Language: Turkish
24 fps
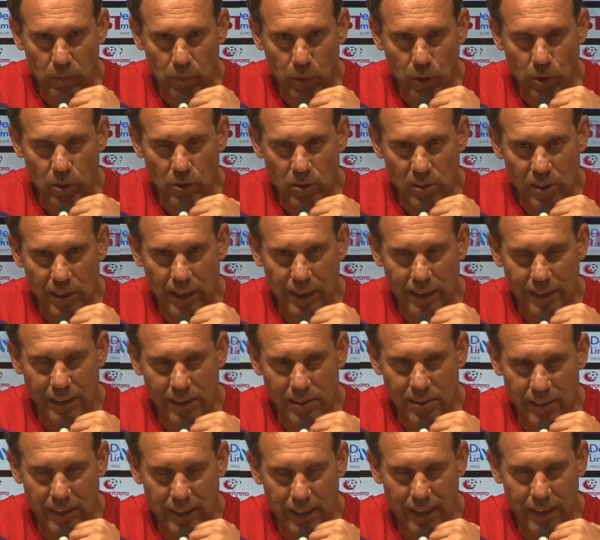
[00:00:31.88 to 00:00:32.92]
Bugün sahanın
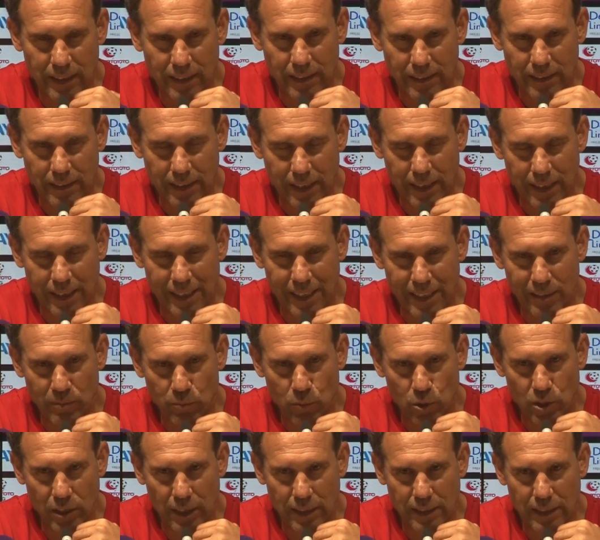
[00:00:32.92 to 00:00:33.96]
içinde gereken
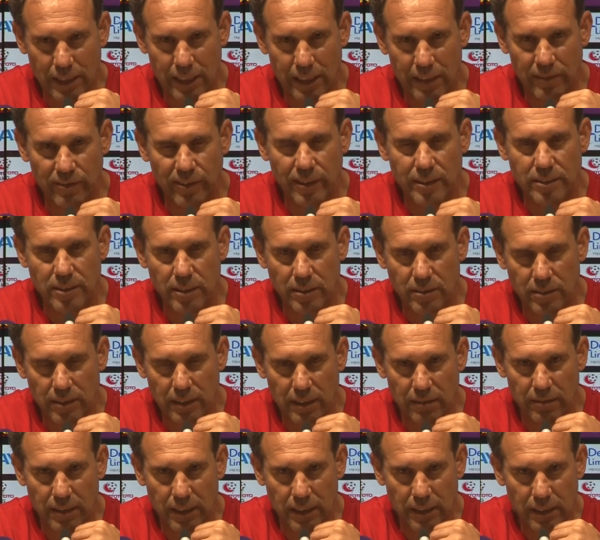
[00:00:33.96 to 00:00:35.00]
mücadeleyi
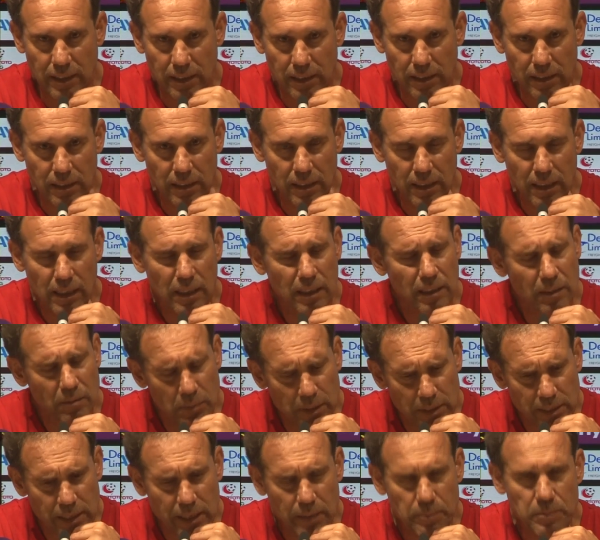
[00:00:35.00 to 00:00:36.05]
fazlasıyla verdik.
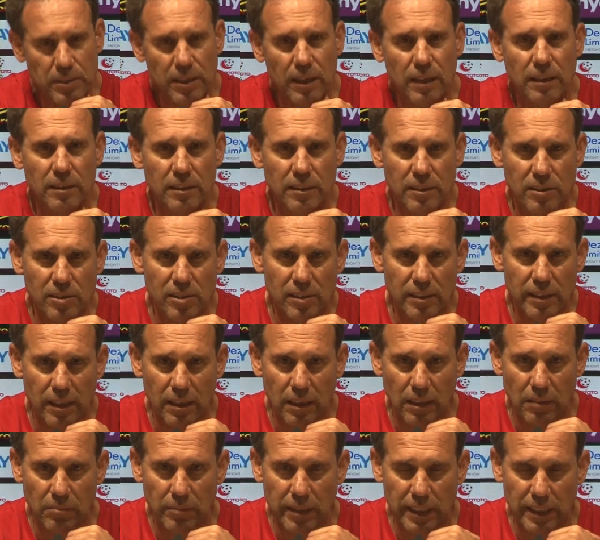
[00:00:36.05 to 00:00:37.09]
Biz hep sahanın içinde
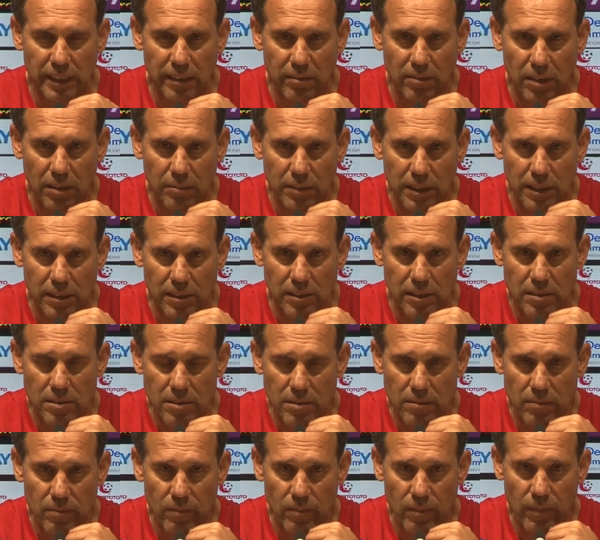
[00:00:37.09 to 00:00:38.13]
kalmaya devam edeceğiz.